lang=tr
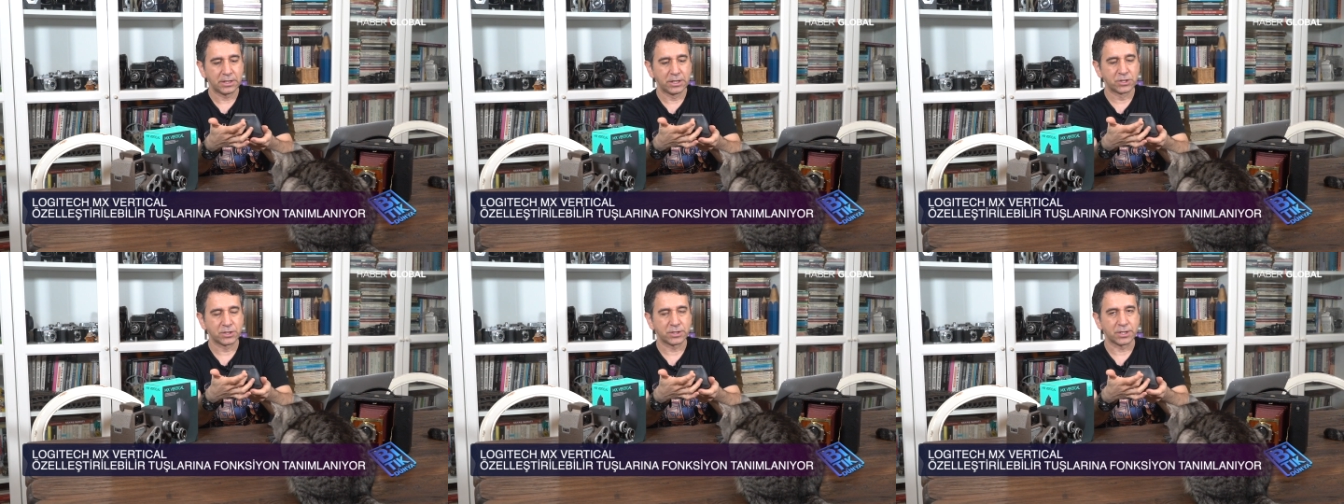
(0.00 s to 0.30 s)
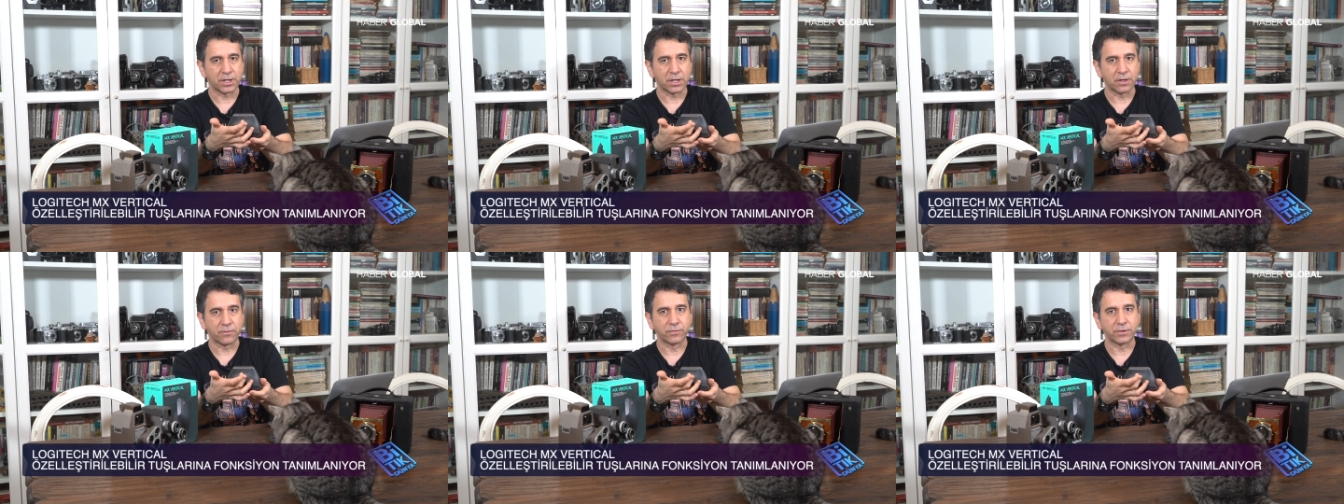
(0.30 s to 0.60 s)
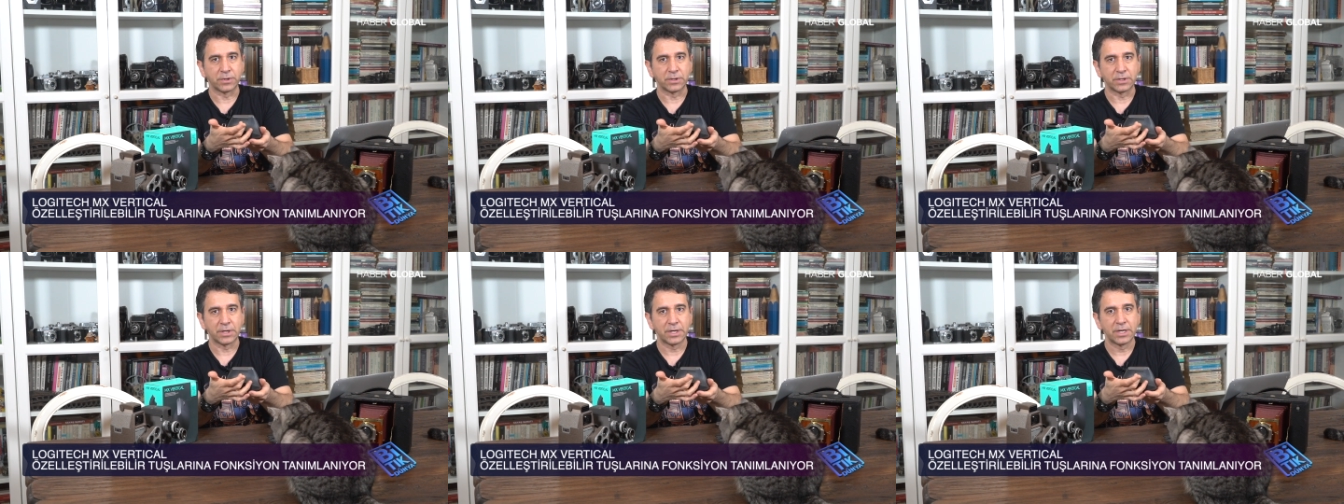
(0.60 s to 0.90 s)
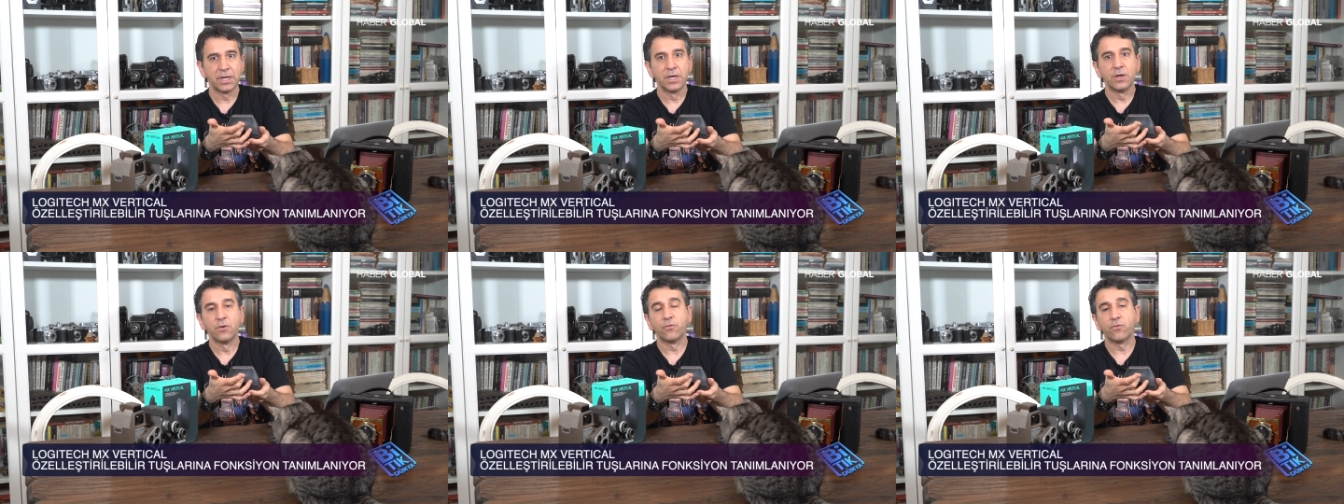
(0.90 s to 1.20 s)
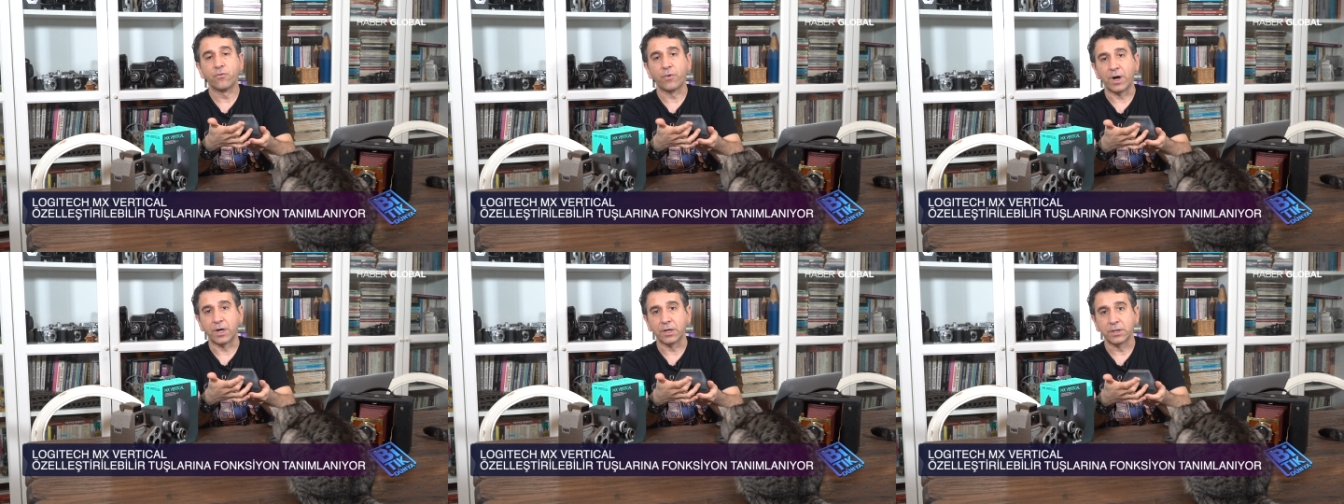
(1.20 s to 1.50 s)
iç tarafta da
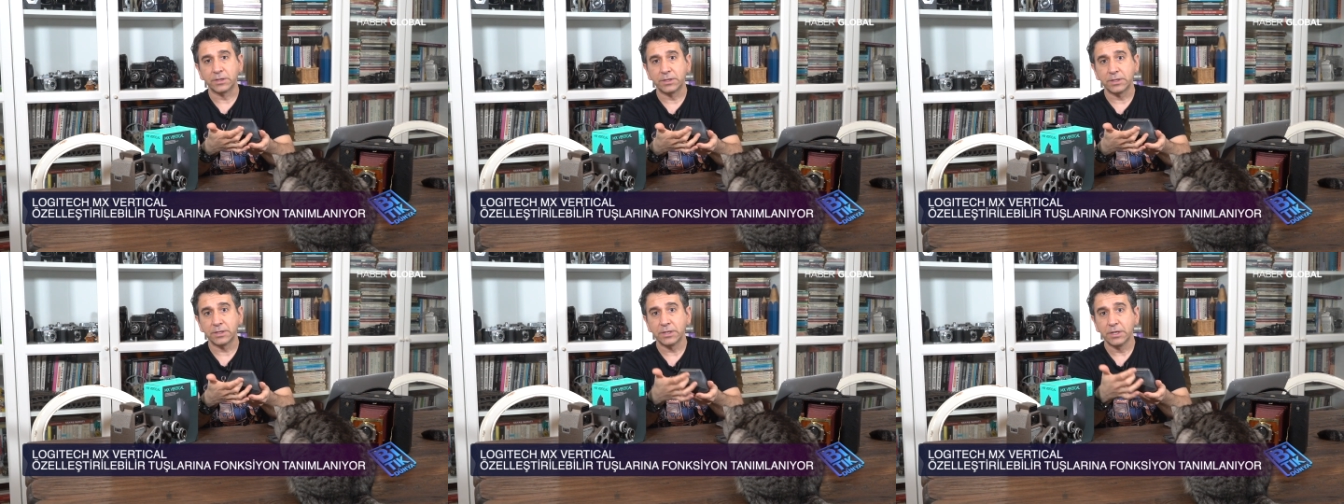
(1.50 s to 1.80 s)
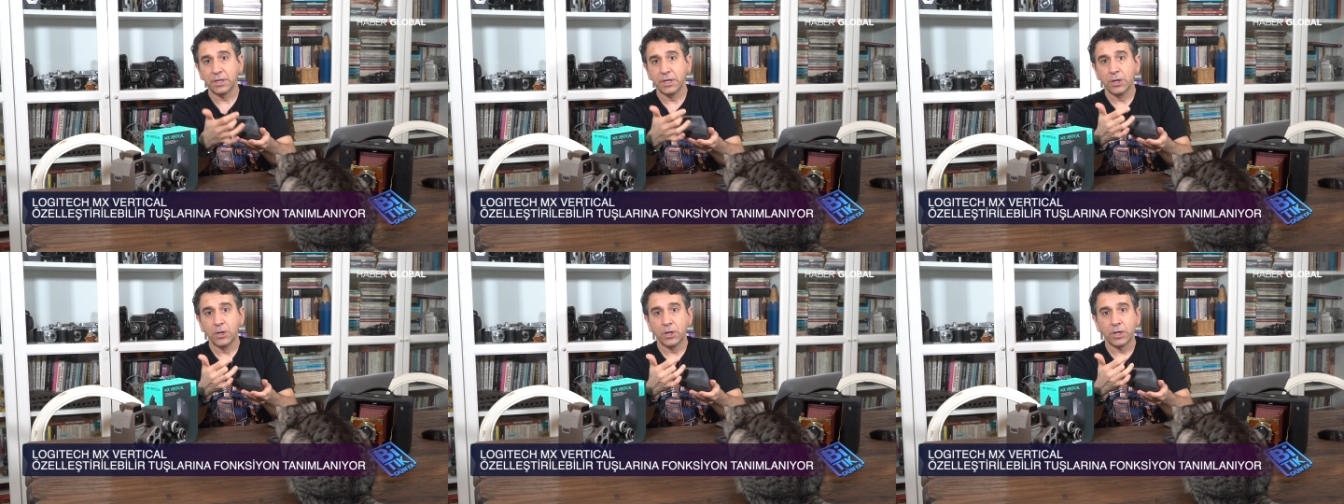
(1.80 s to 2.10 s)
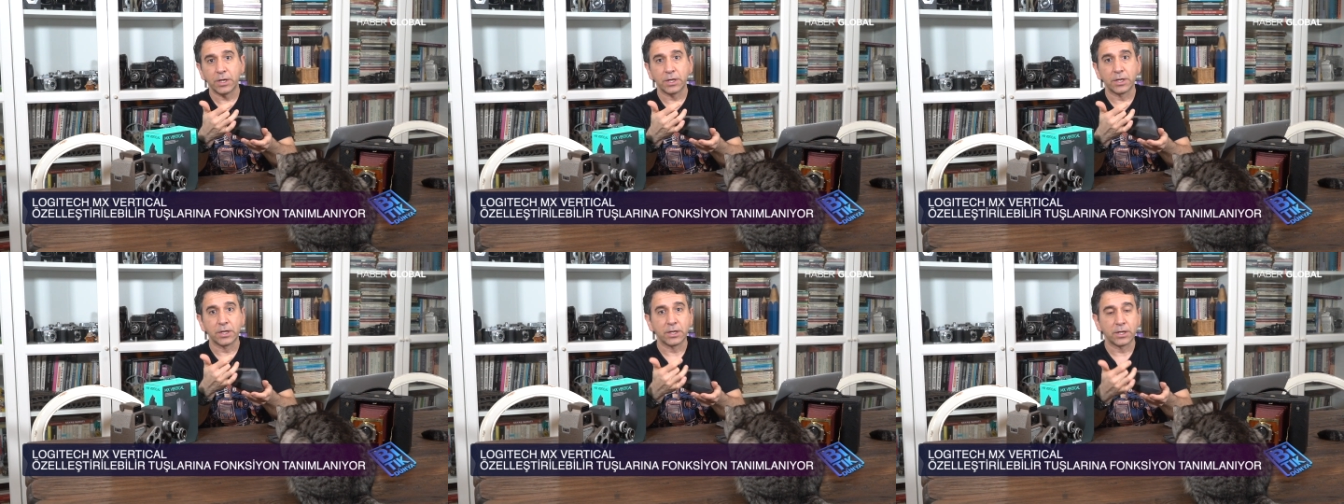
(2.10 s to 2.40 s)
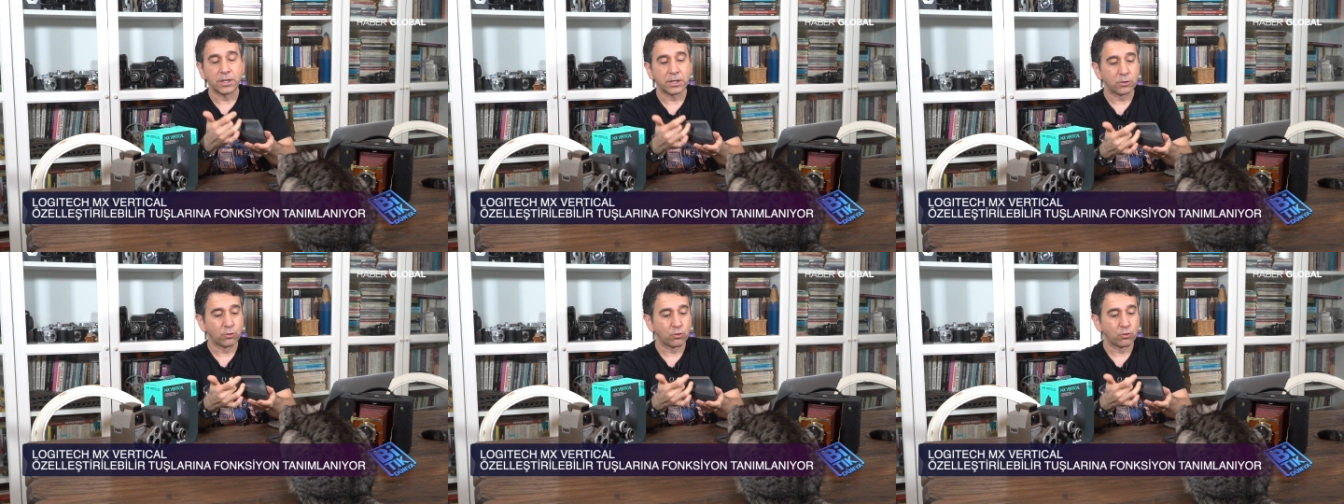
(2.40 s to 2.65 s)
farklı e,